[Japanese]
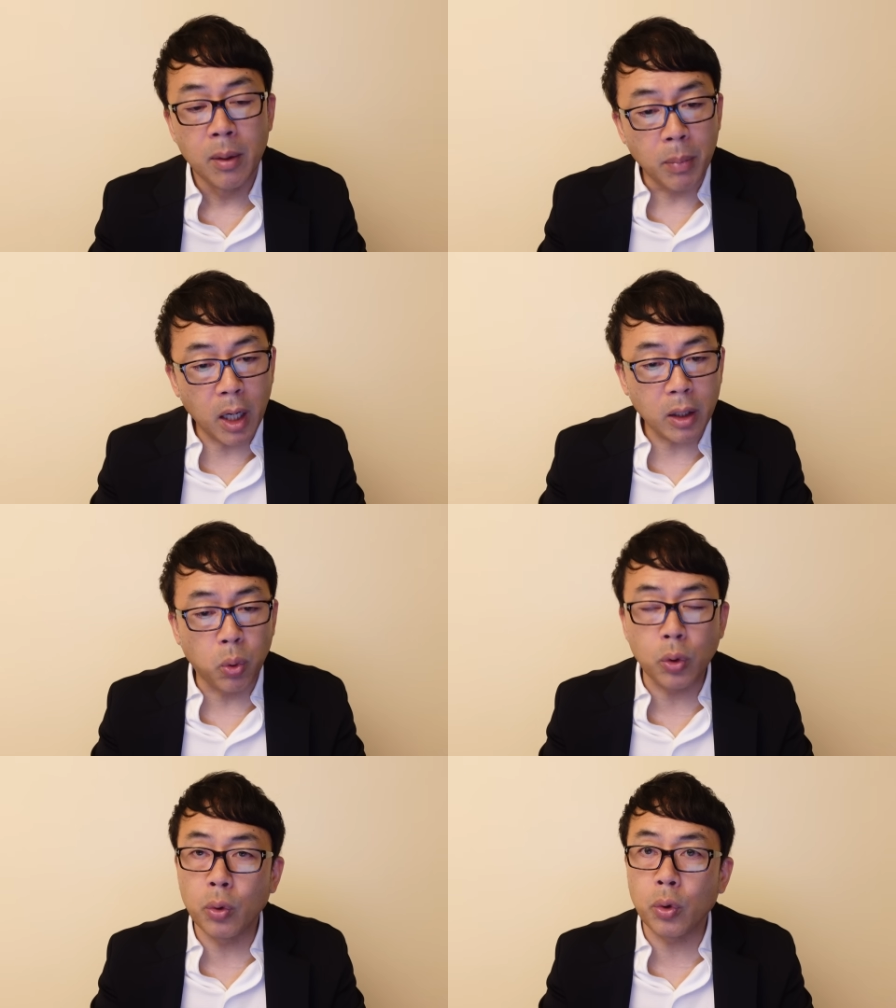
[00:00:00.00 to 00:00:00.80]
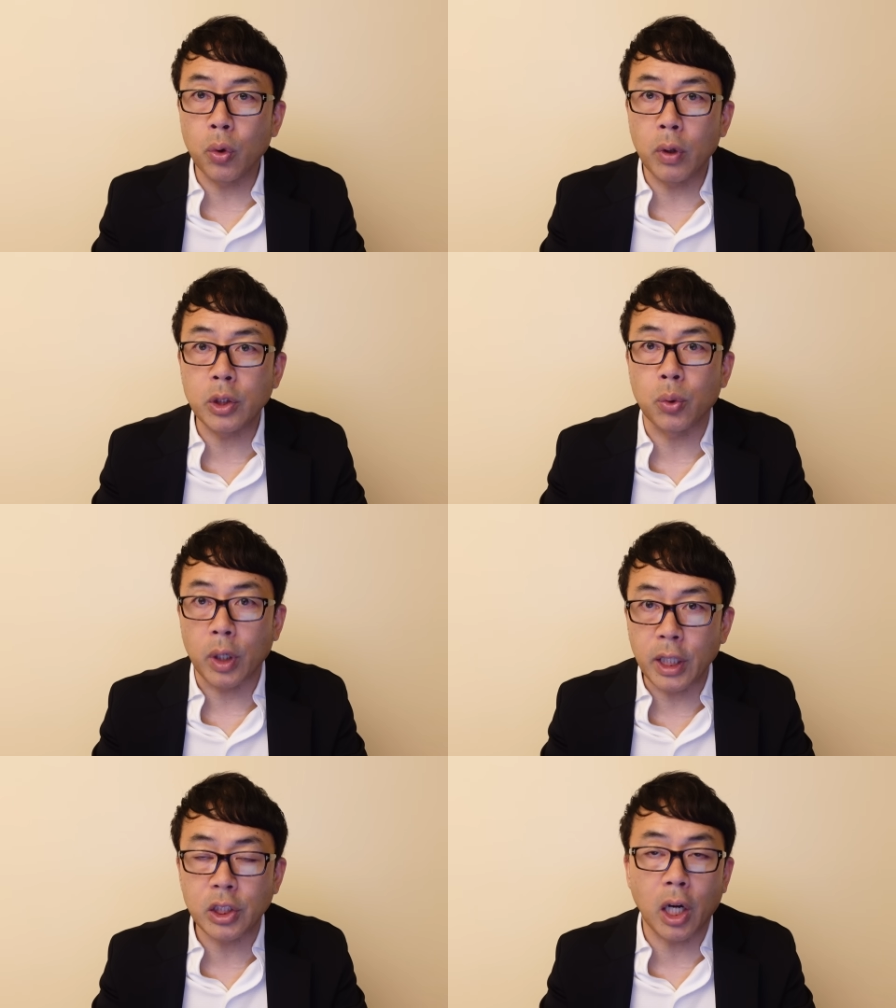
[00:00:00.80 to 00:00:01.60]
まあ国語の教科書と
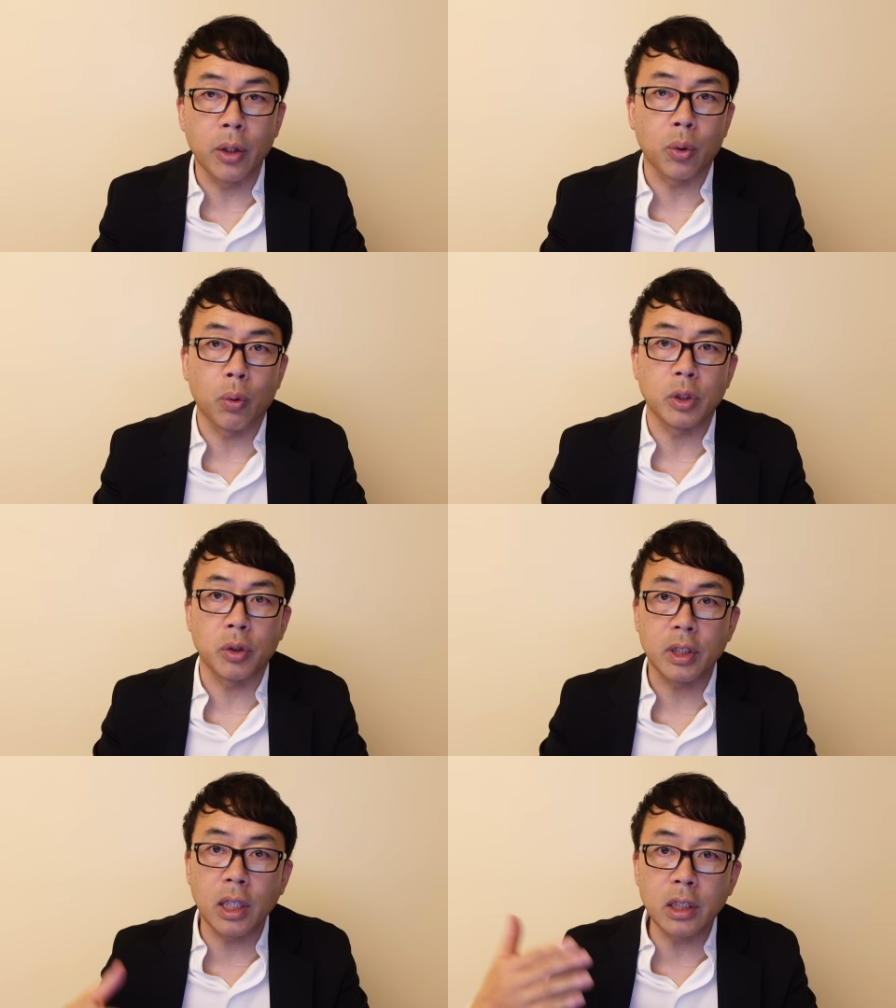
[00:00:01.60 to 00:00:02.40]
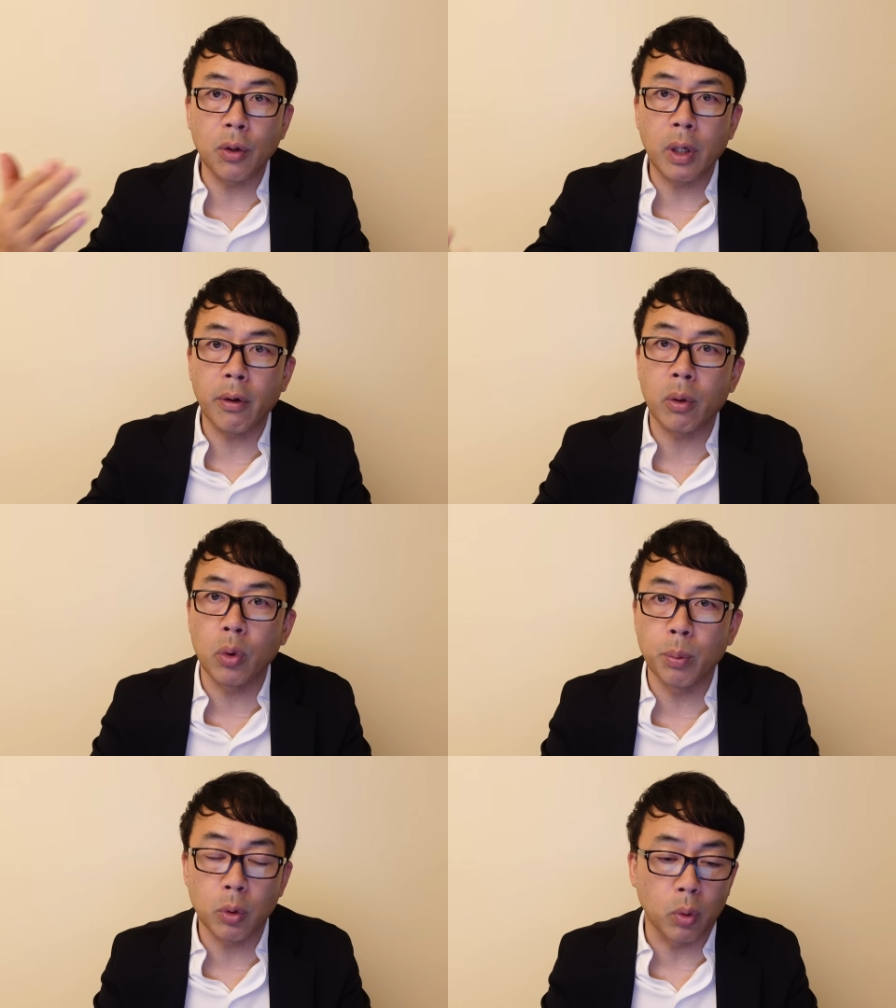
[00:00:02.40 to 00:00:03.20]
かね、社会の教科書で散々我々
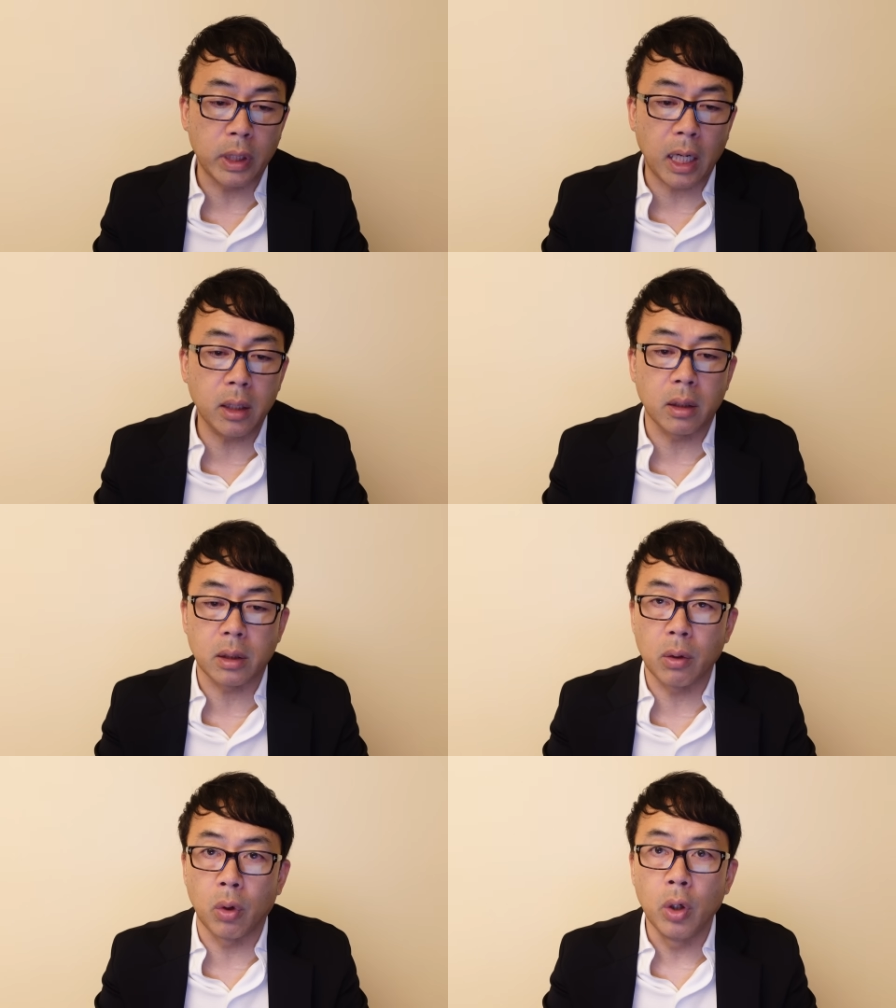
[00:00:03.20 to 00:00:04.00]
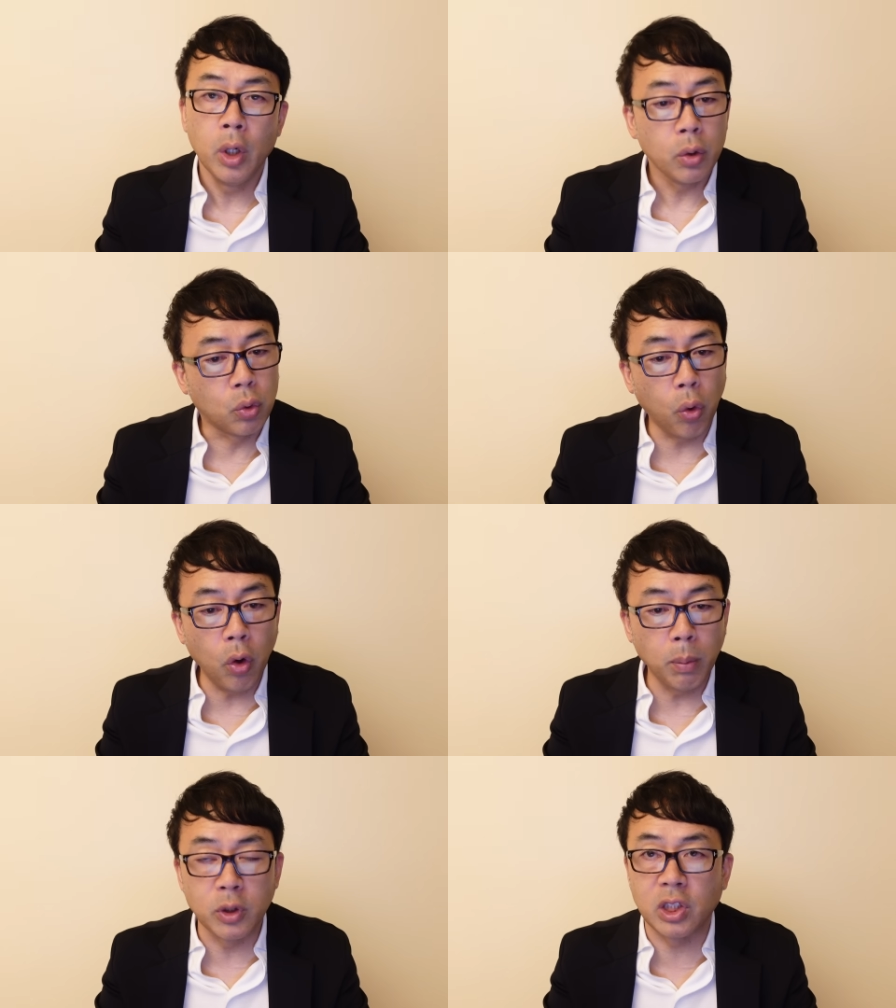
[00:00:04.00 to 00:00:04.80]
子供の頃習ったんですけど、どう
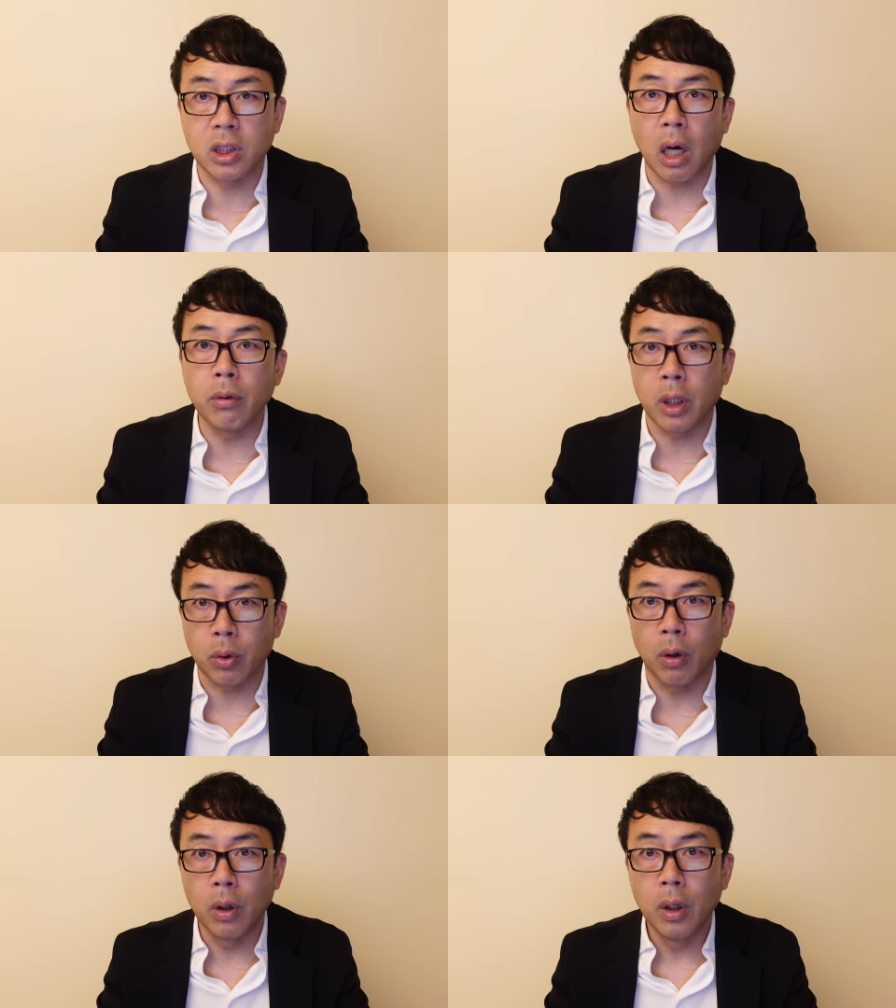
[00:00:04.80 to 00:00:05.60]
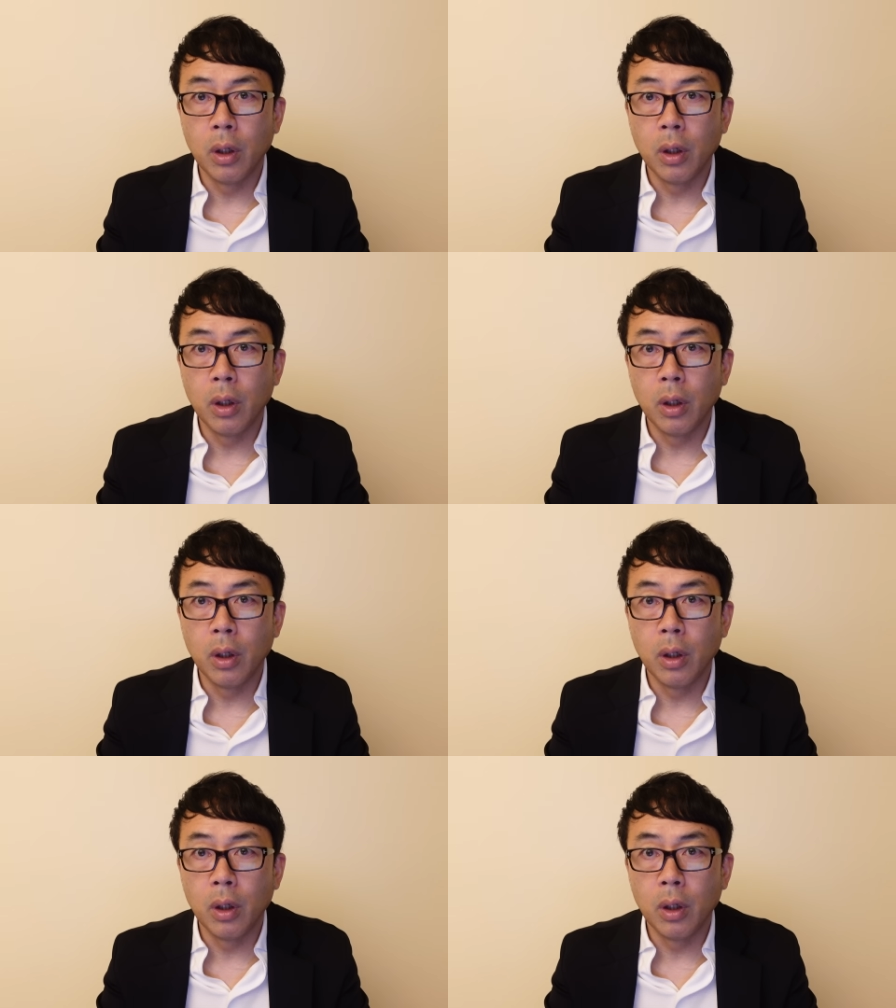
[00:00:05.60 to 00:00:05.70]
も違うなと。